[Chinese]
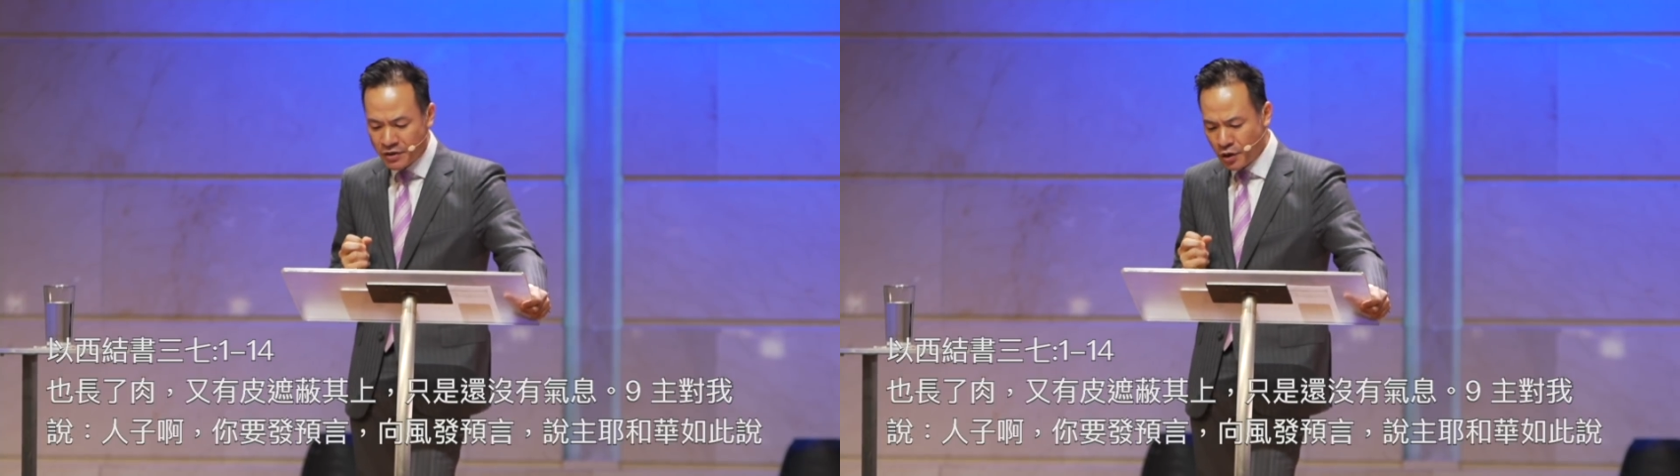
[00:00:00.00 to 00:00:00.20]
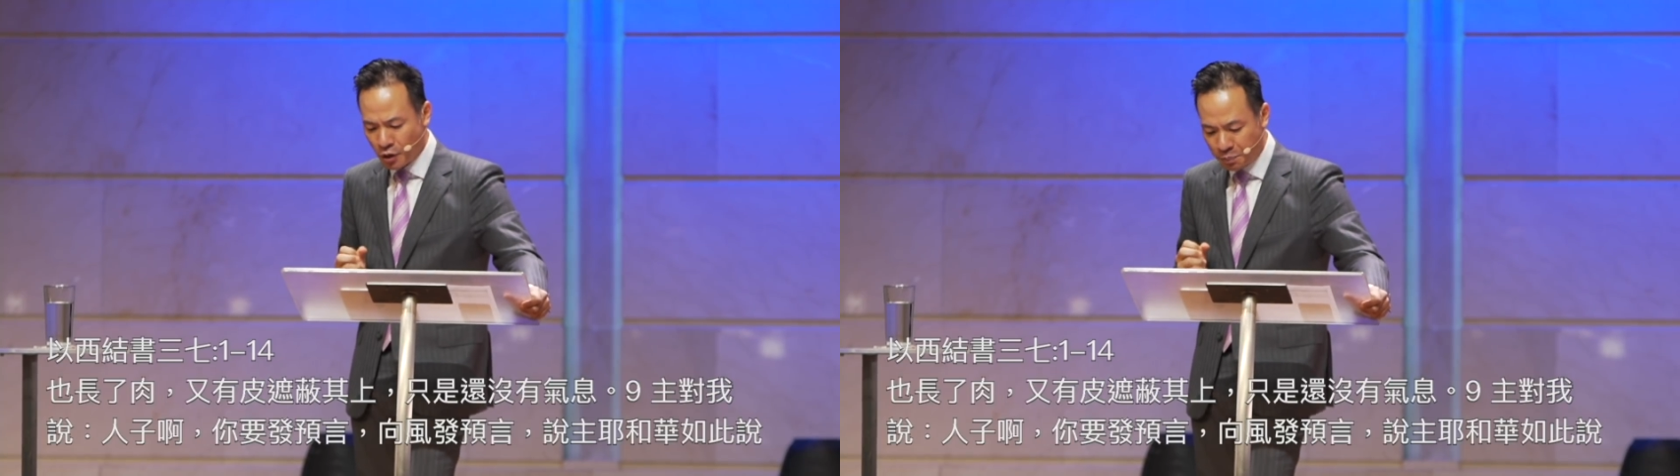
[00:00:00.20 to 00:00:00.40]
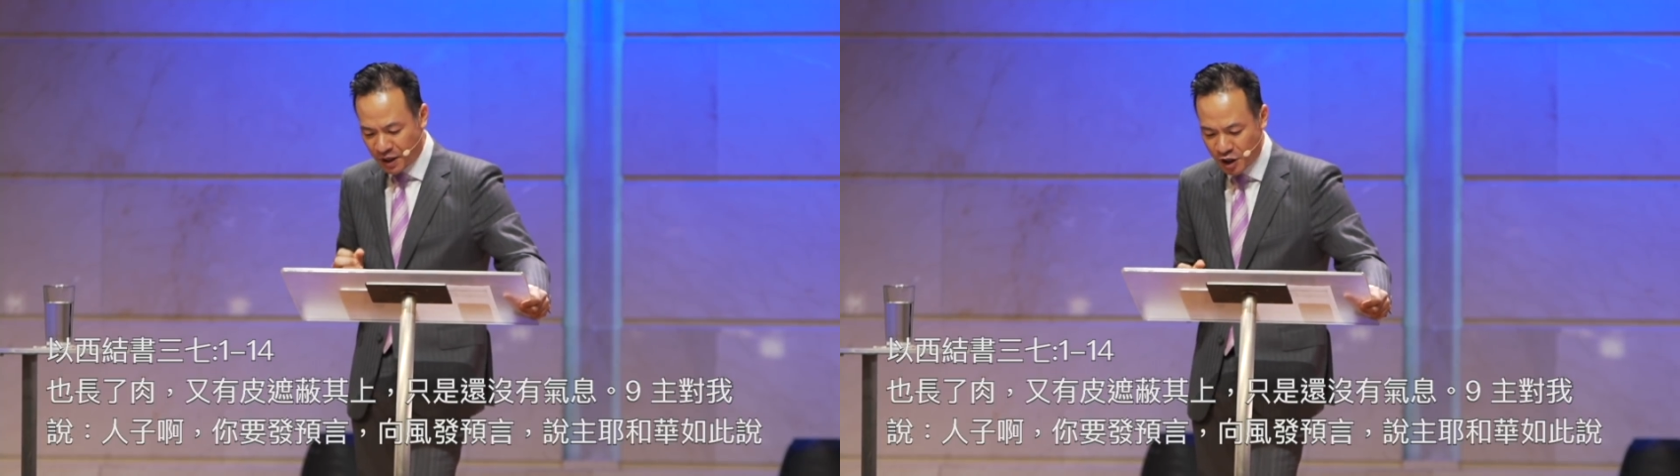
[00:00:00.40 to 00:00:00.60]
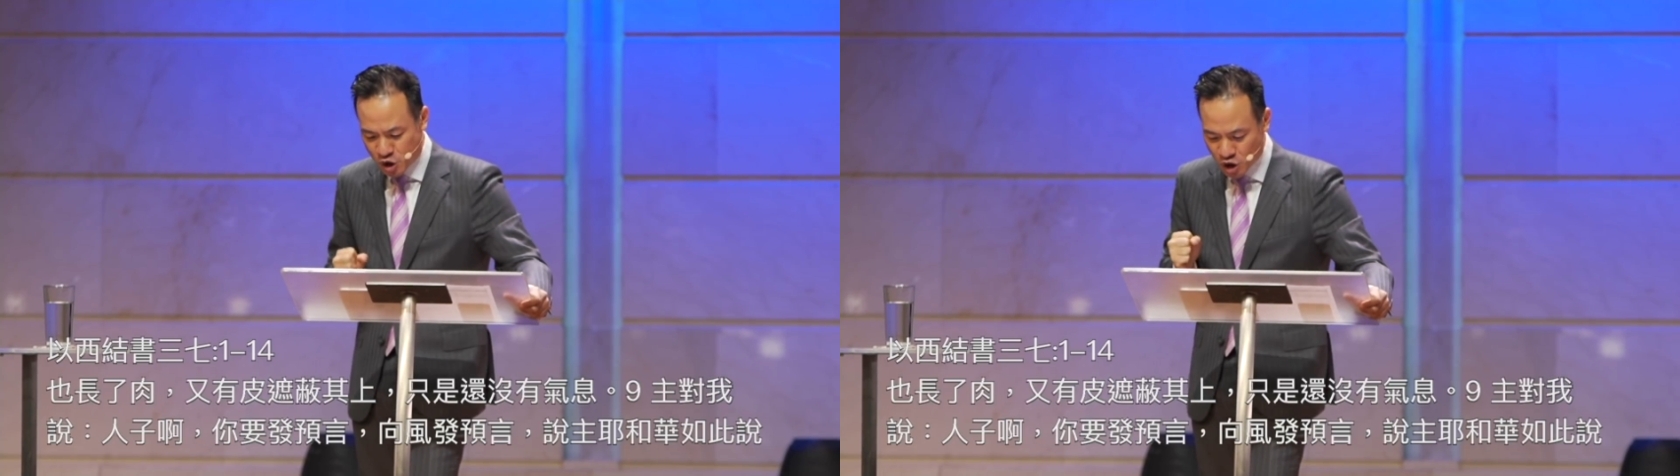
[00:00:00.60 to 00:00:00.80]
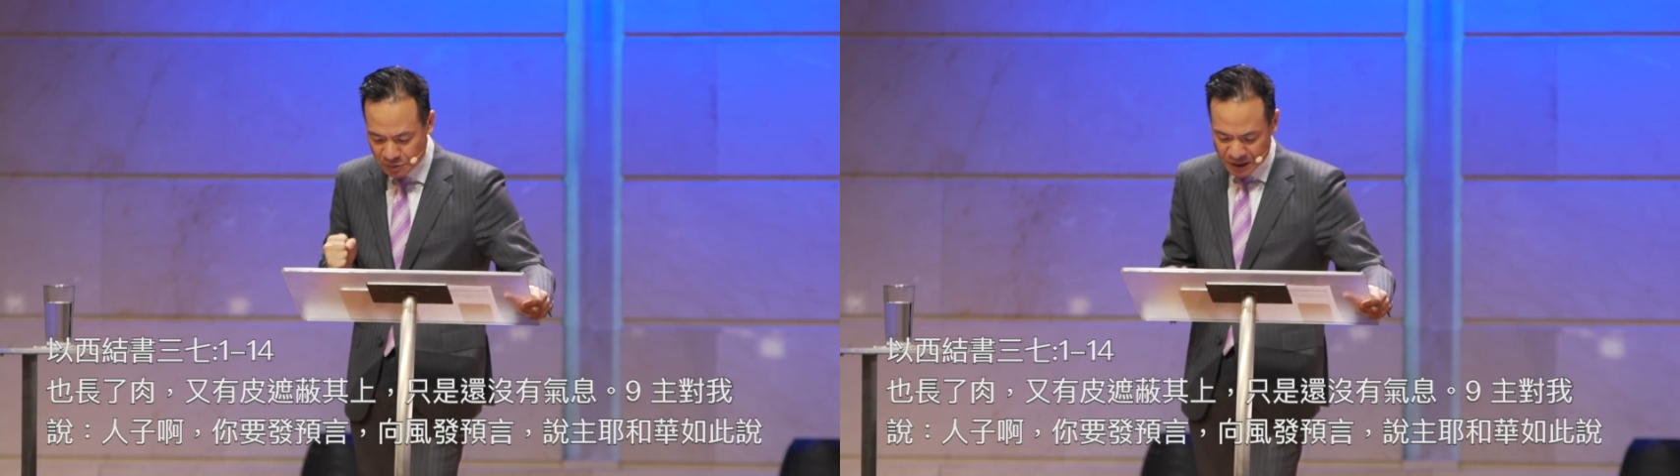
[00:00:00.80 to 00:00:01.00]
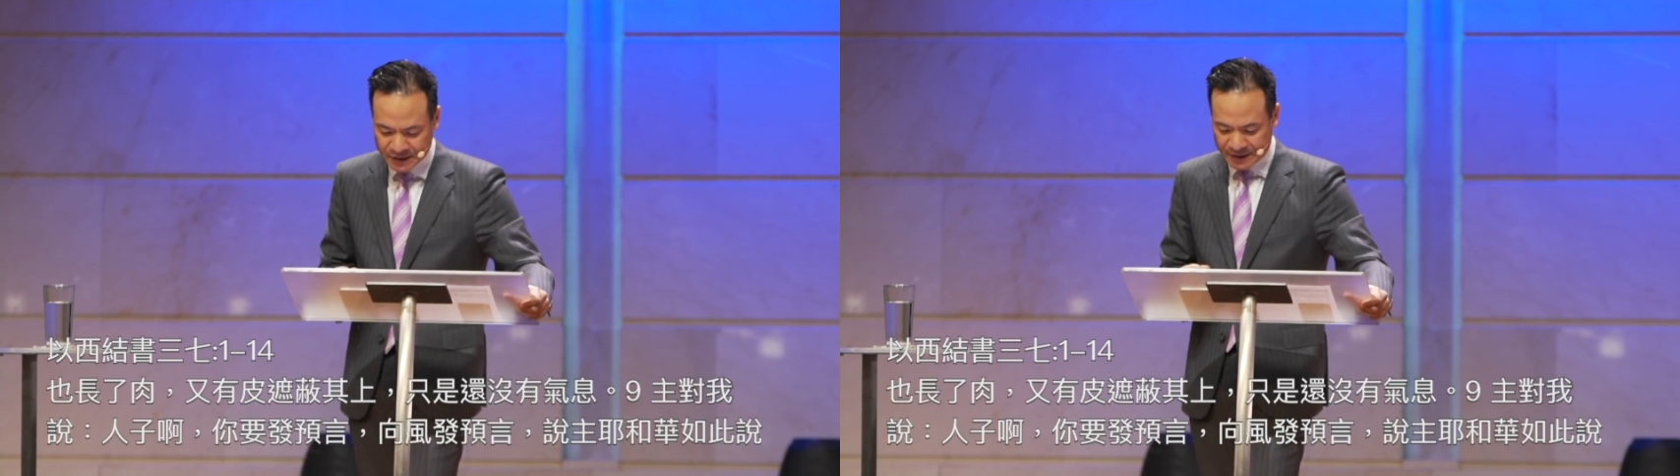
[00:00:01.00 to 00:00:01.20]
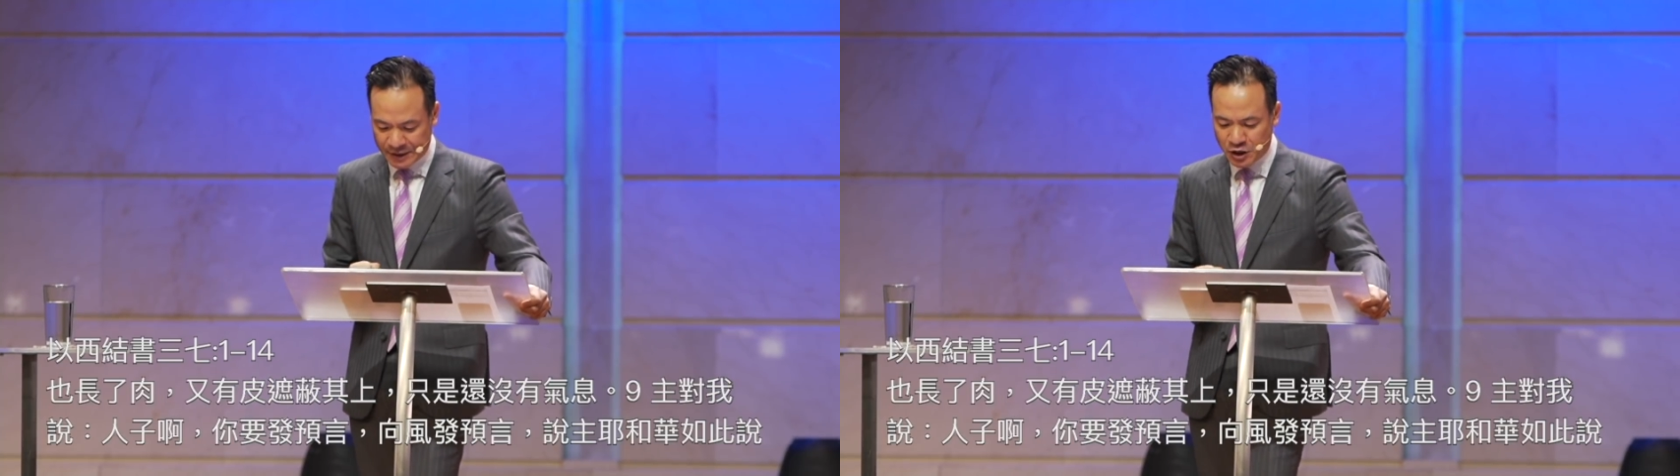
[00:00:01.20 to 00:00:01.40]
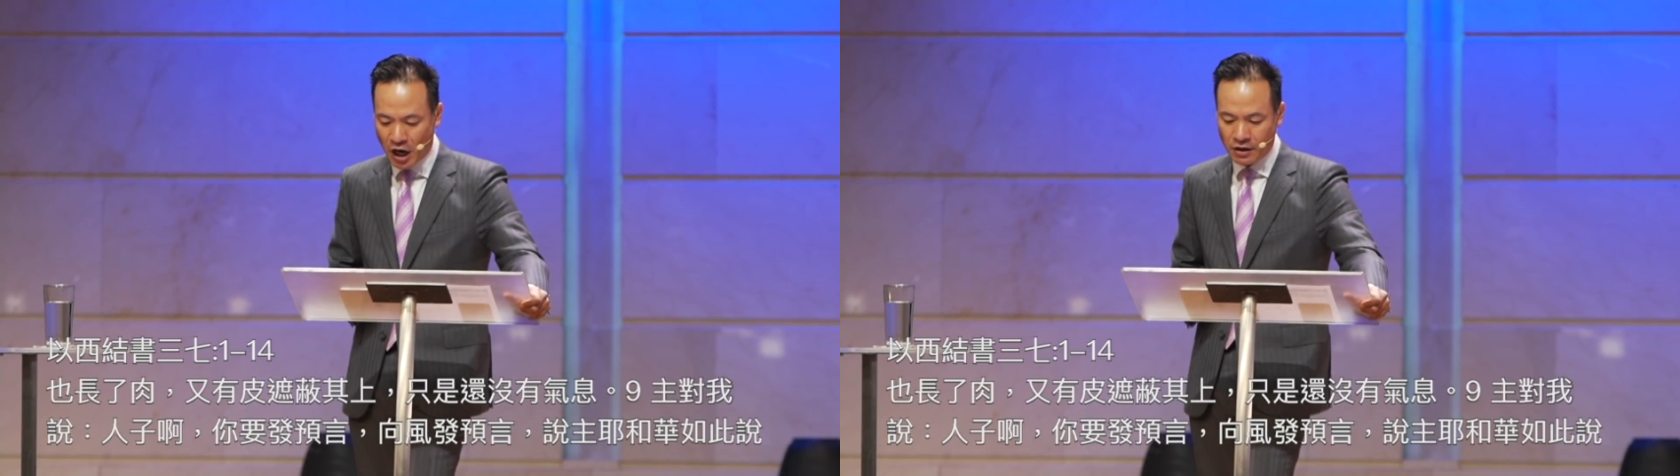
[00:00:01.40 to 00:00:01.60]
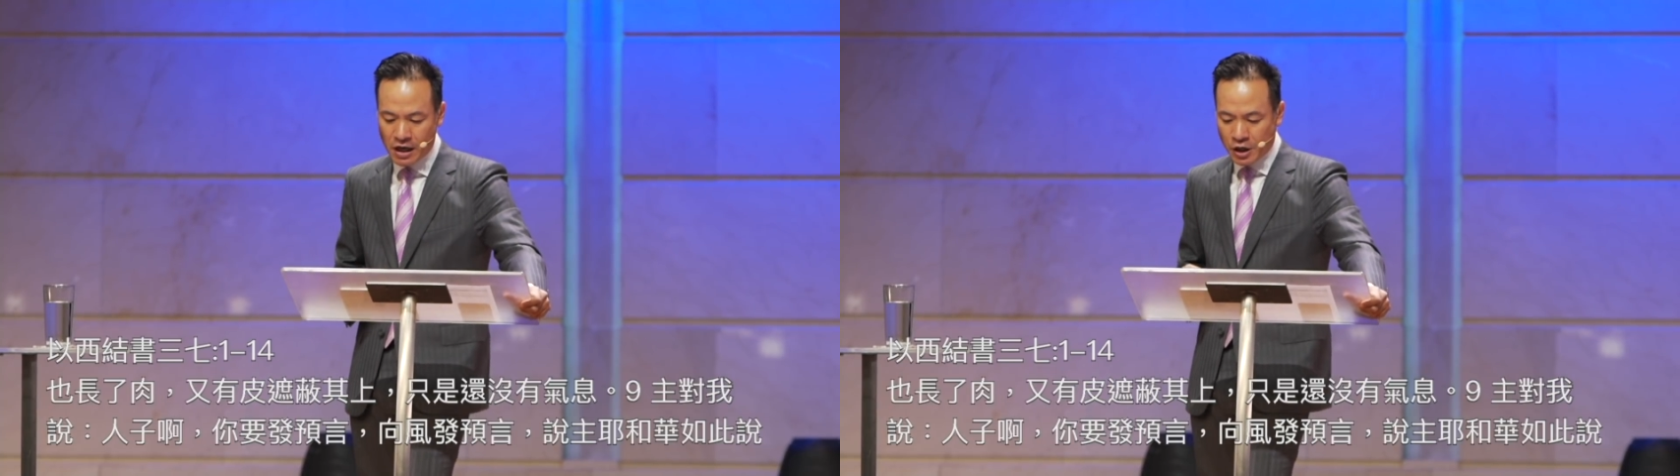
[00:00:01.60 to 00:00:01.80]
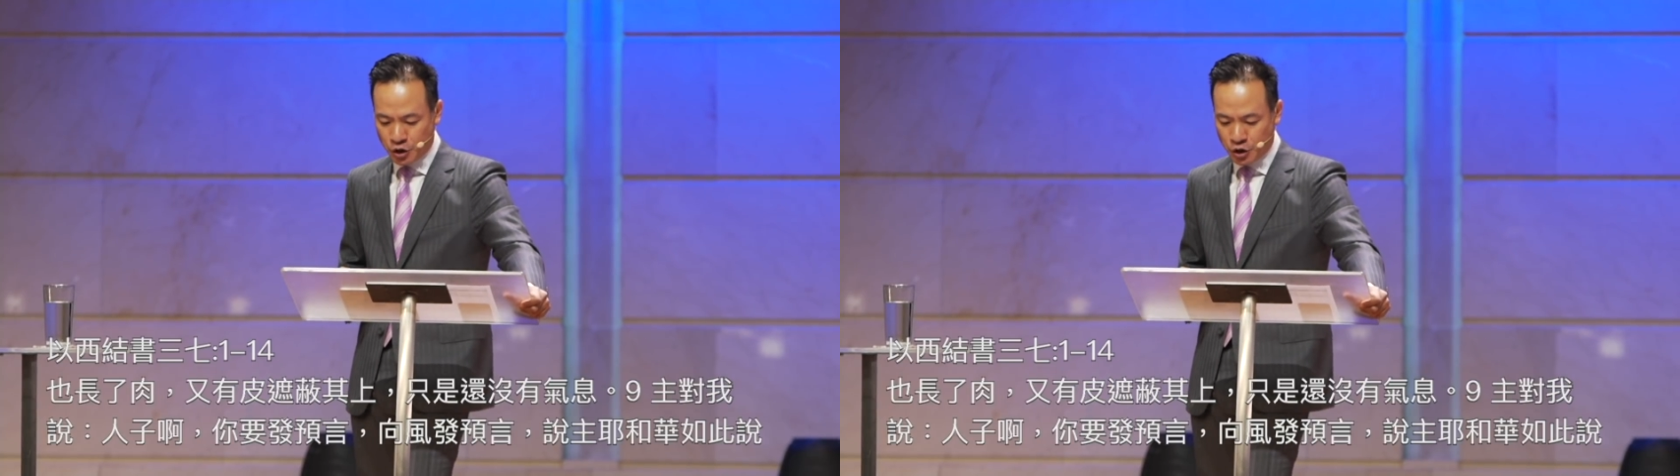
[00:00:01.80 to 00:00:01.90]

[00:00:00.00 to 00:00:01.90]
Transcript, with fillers: 又有皮遮蔽其上，